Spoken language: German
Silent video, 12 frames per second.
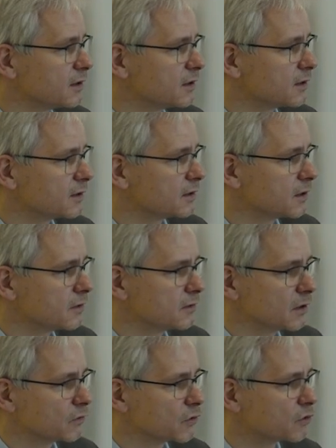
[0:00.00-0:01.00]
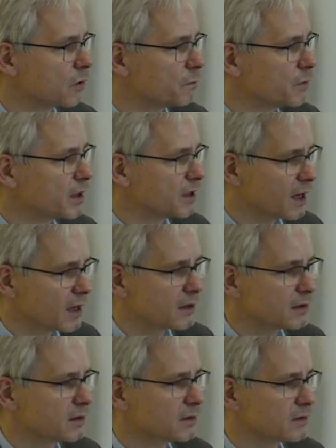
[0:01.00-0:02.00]
Mhm. Das ist etwas komplett
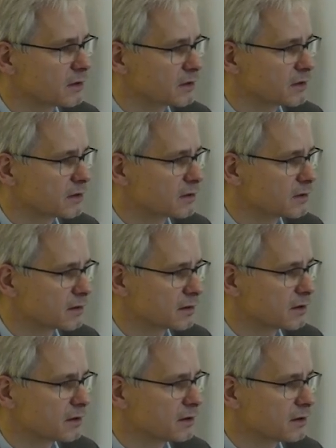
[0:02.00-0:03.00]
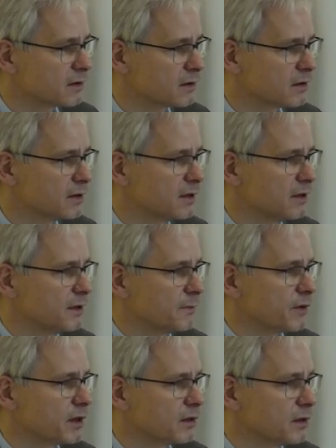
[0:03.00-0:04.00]
anderes. Das ist äh,
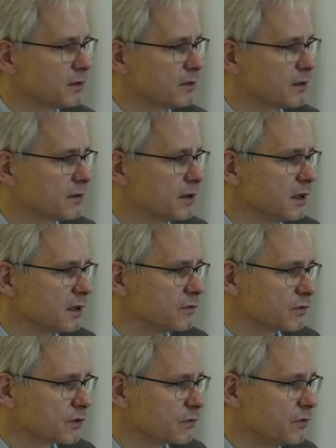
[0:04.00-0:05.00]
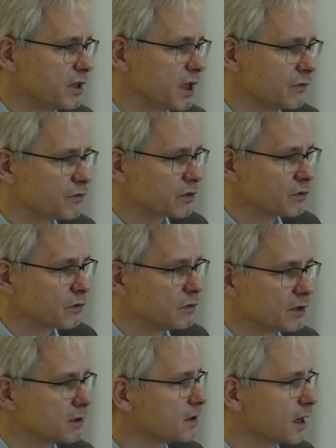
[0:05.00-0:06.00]
etwas, was wir jedenfalls noch
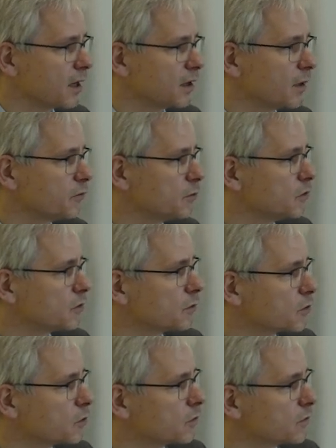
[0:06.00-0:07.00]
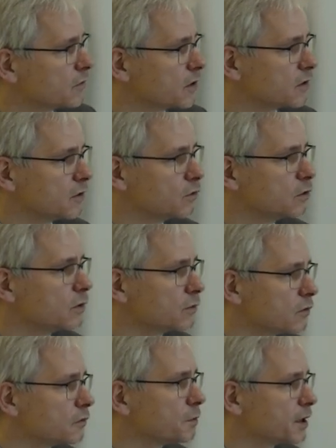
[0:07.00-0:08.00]
nicht getan haben. Wir müssen mal gucken, was die
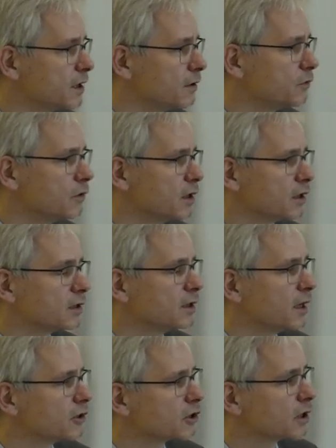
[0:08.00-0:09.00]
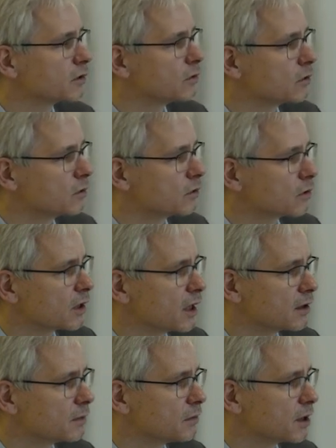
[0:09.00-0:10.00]
Zukunft uns bringt, wie mhm. lange die Einschränkungen noch
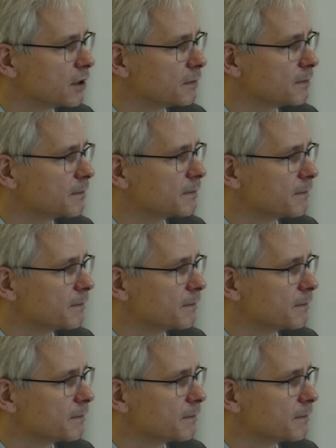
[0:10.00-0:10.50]
erhalten bleiben.